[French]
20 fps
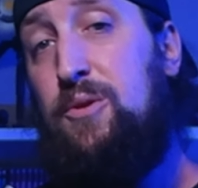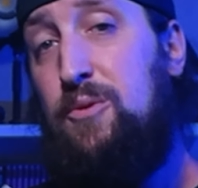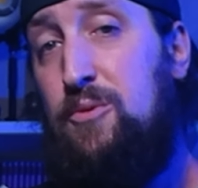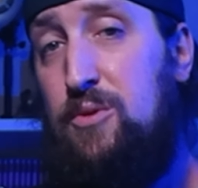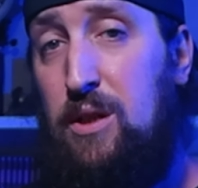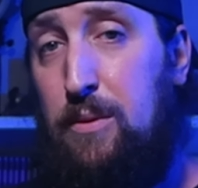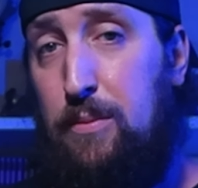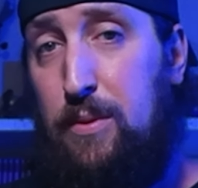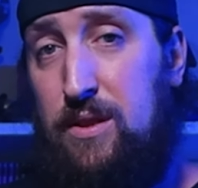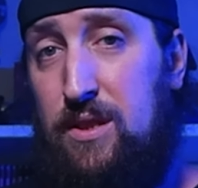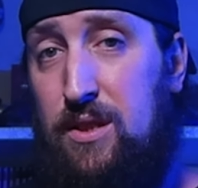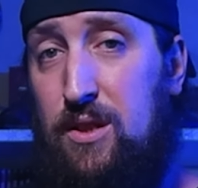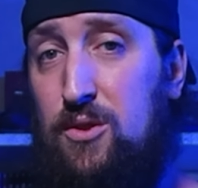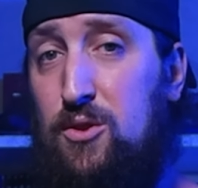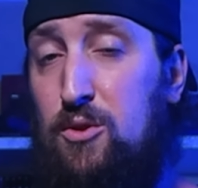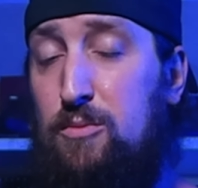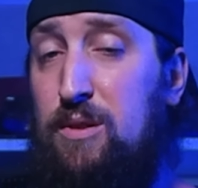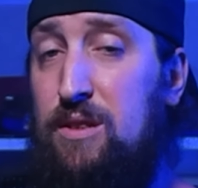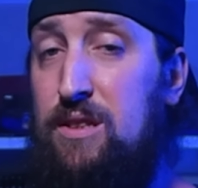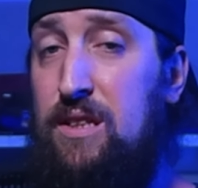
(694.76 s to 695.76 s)
ce que vous en pensez en
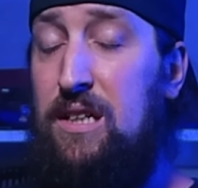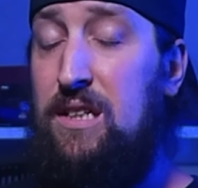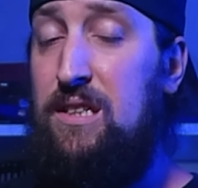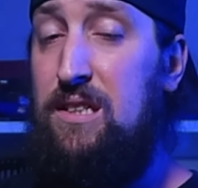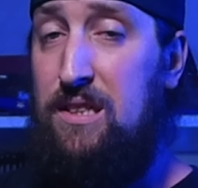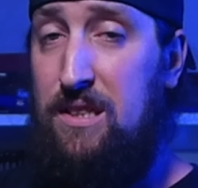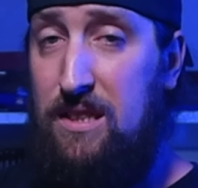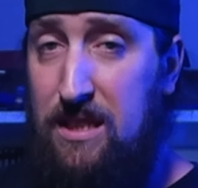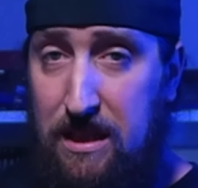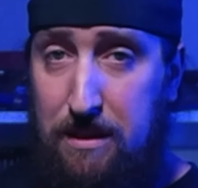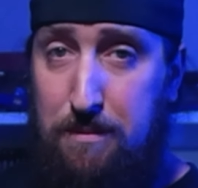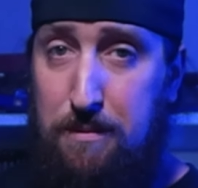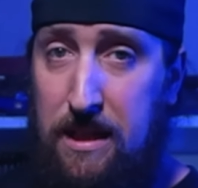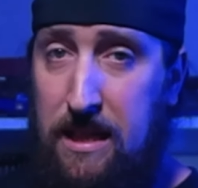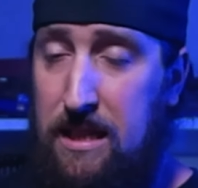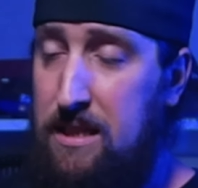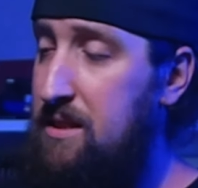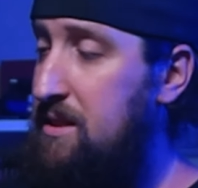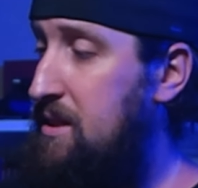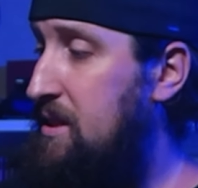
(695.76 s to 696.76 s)
commentaire, si c'est
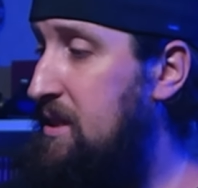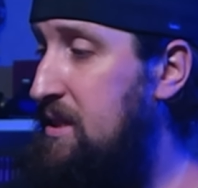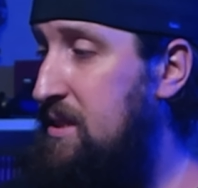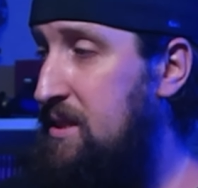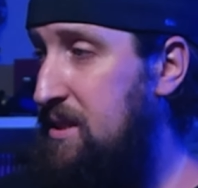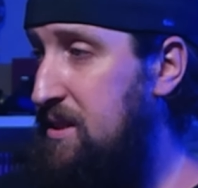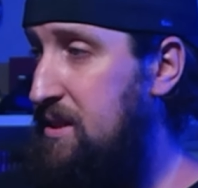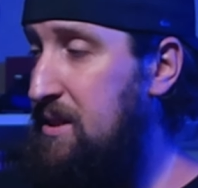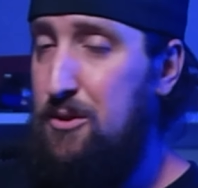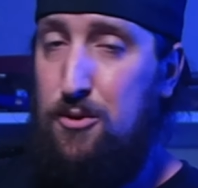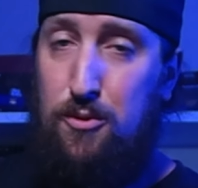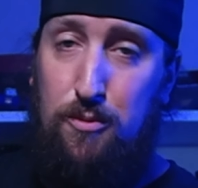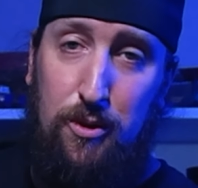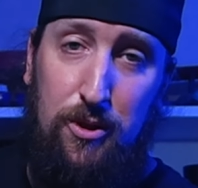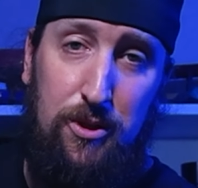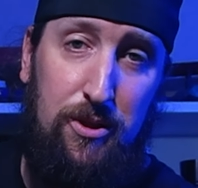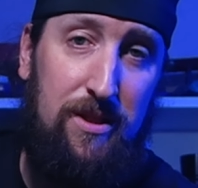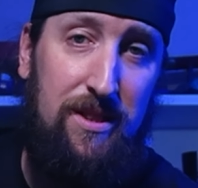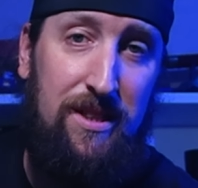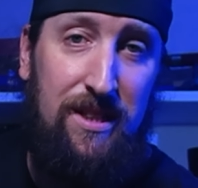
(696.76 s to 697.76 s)
méga stylé, si c'est too
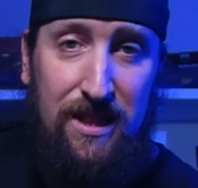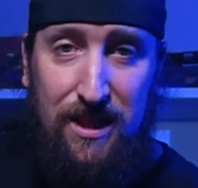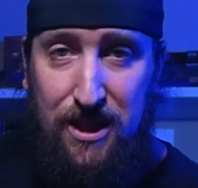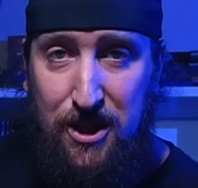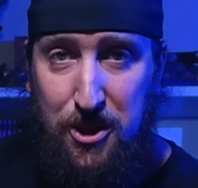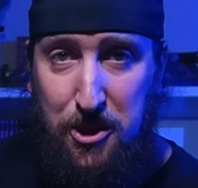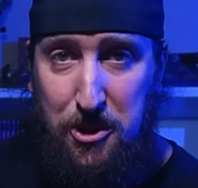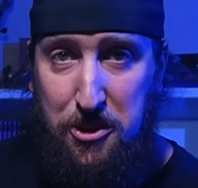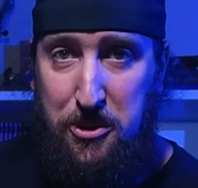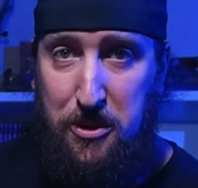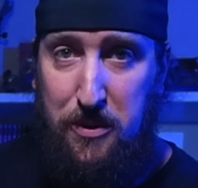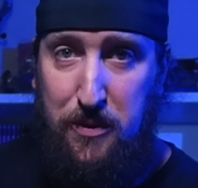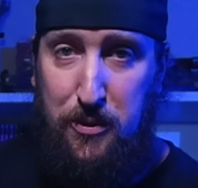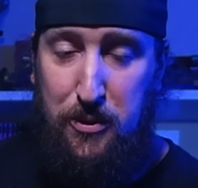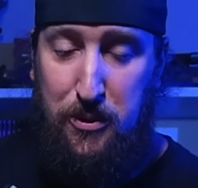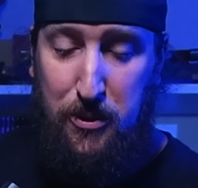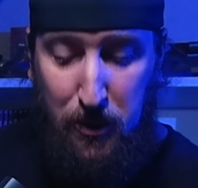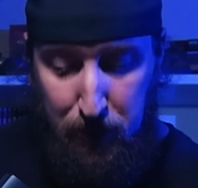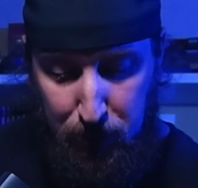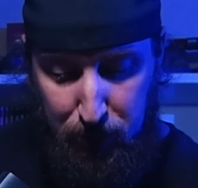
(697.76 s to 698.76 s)
much, s'il y a des choses que
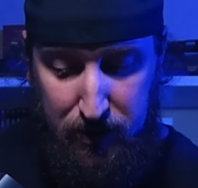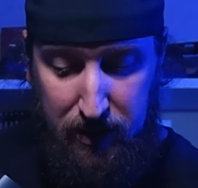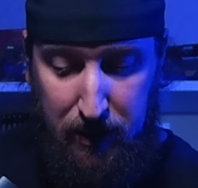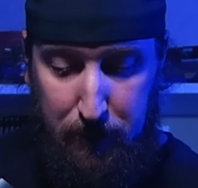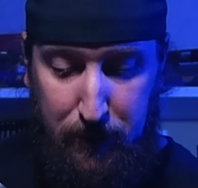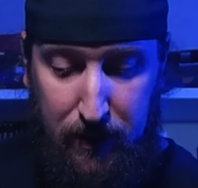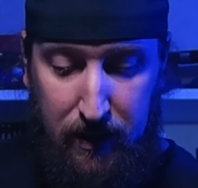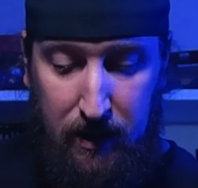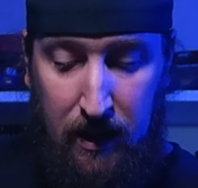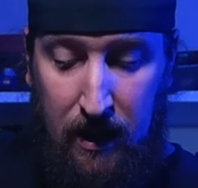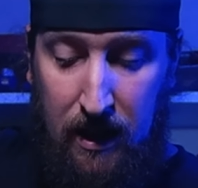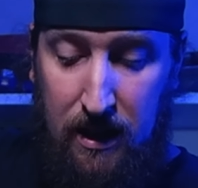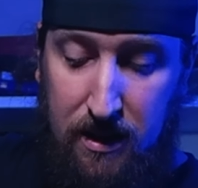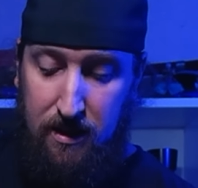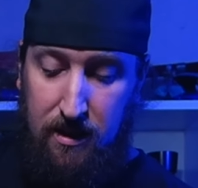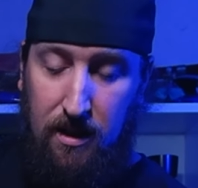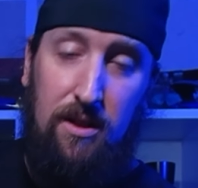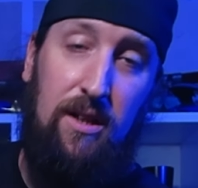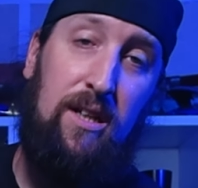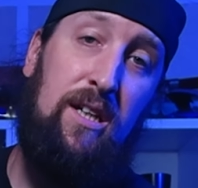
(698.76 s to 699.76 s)
vous ne comprenez pas
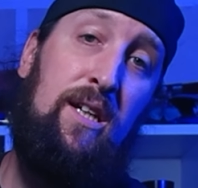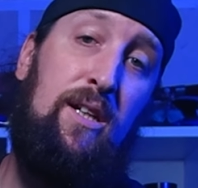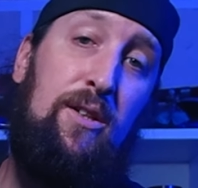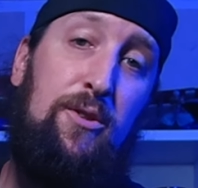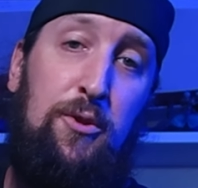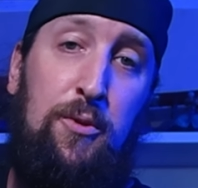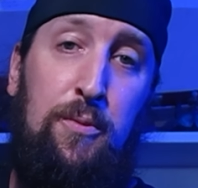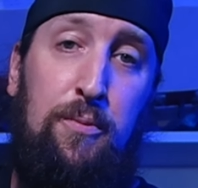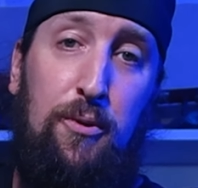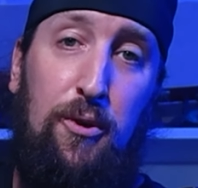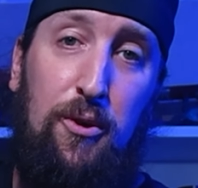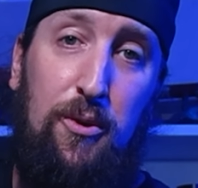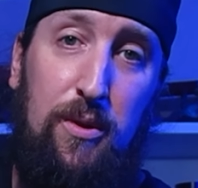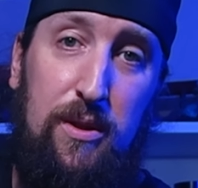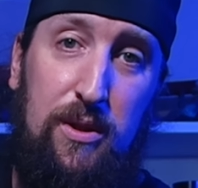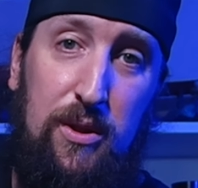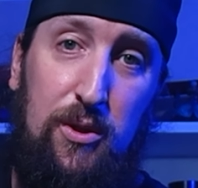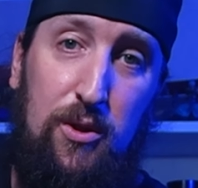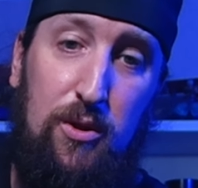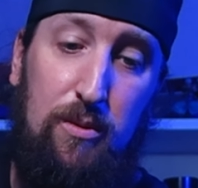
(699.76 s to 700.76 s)
dans le rig du
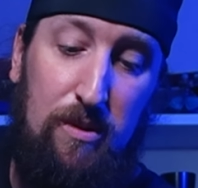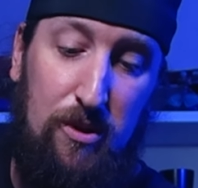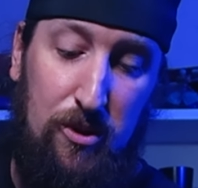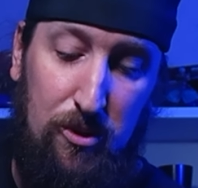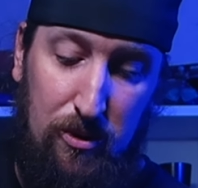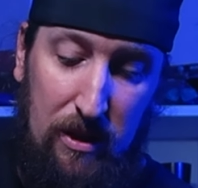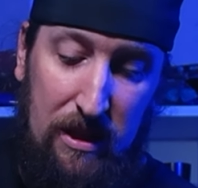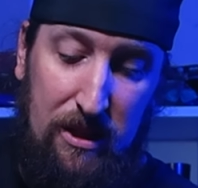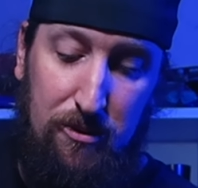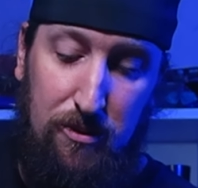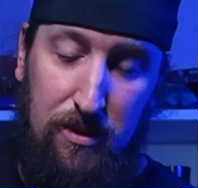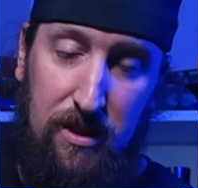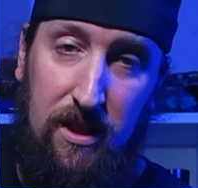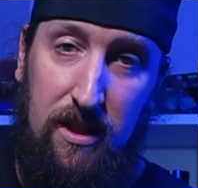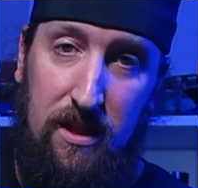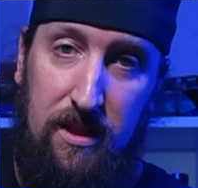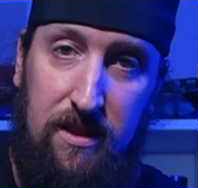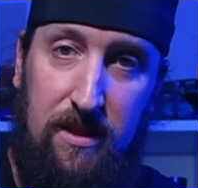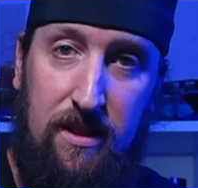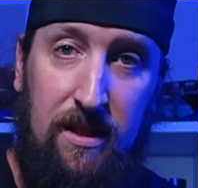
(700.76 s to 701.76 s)
pourquoi, du comment je les
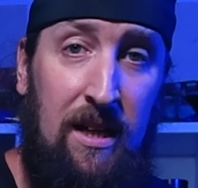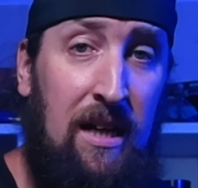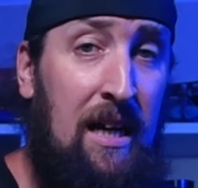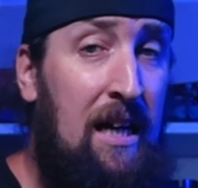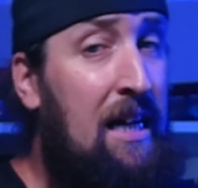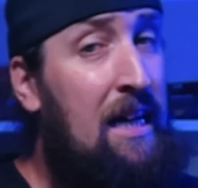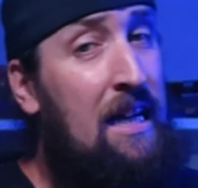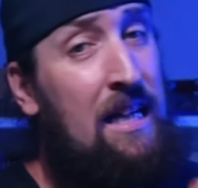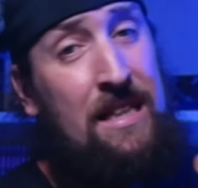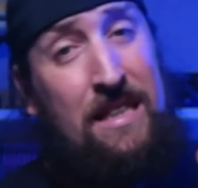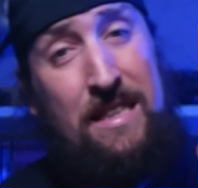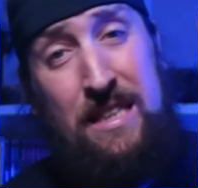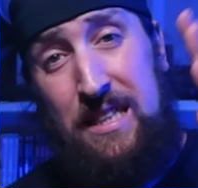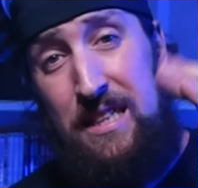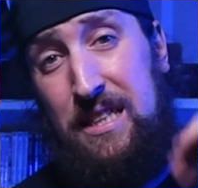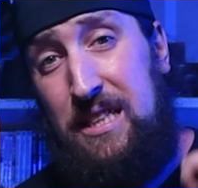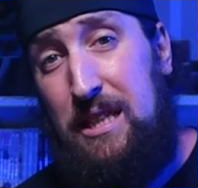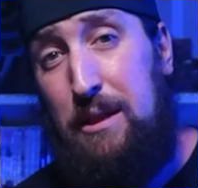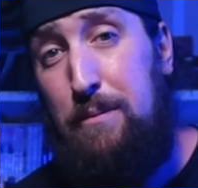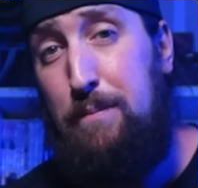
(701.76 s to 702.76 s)
utilise.
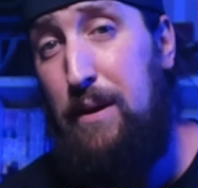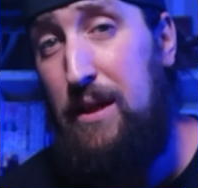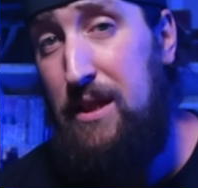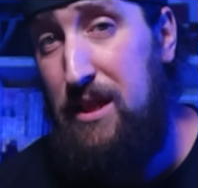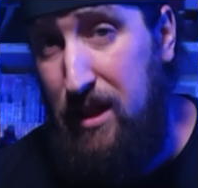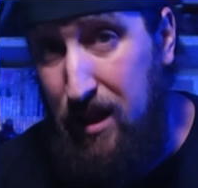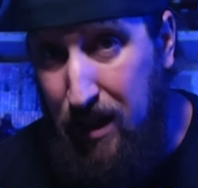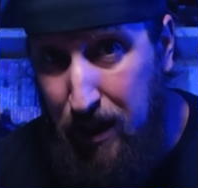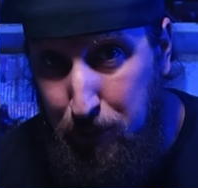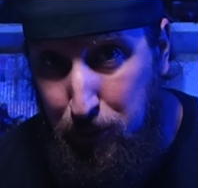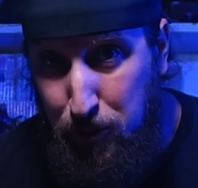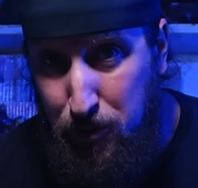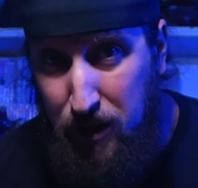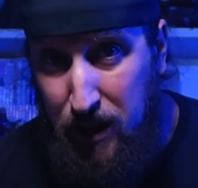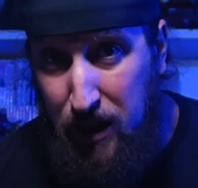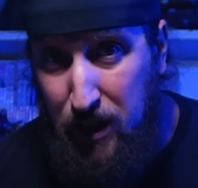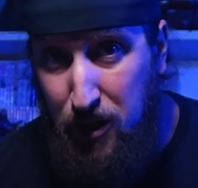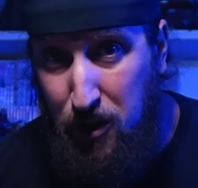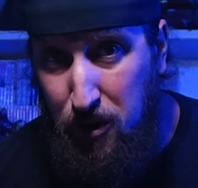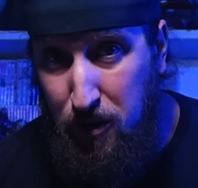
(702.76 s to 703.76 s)
N'hésitez pas, j'y
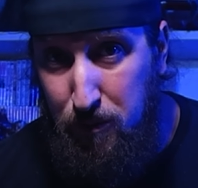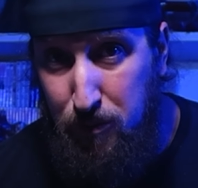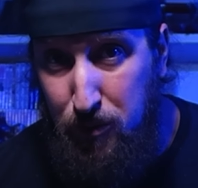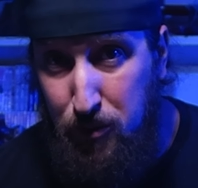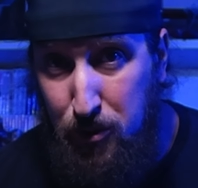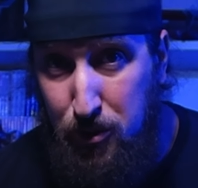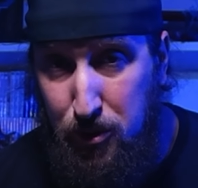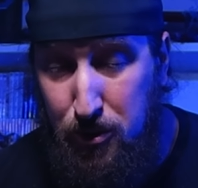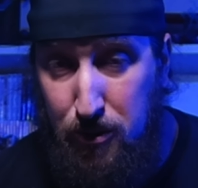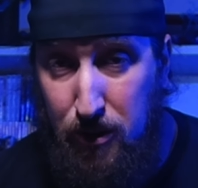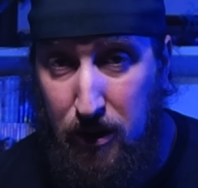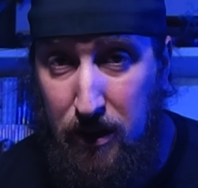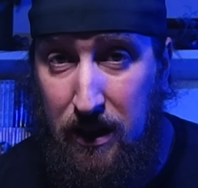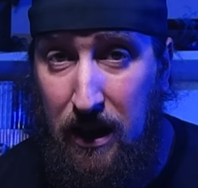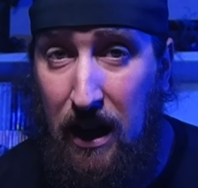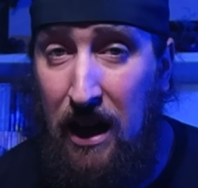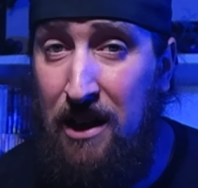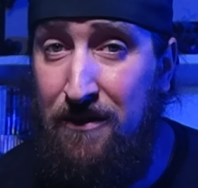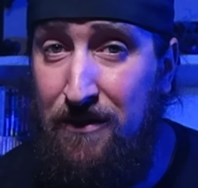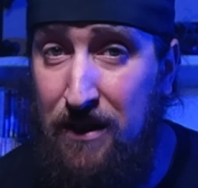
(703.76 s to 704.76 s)
répondrai comme
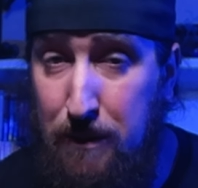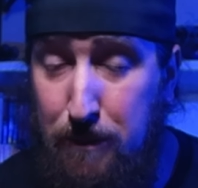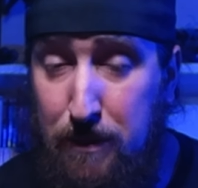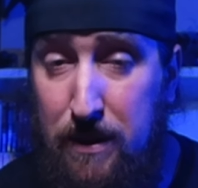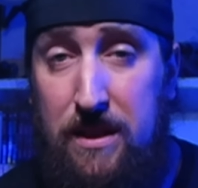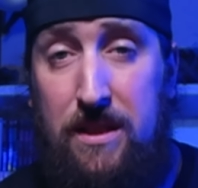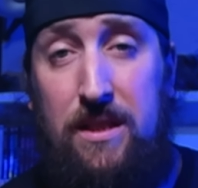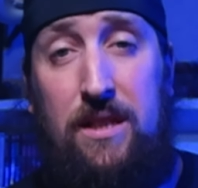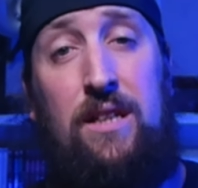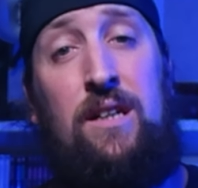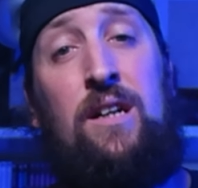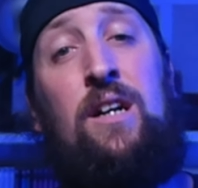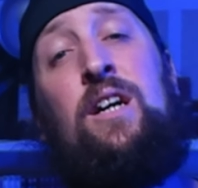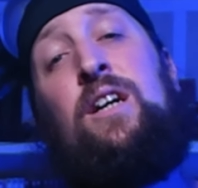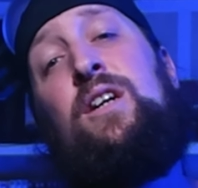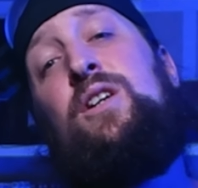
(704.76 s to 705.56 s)
toujours avec plaisir.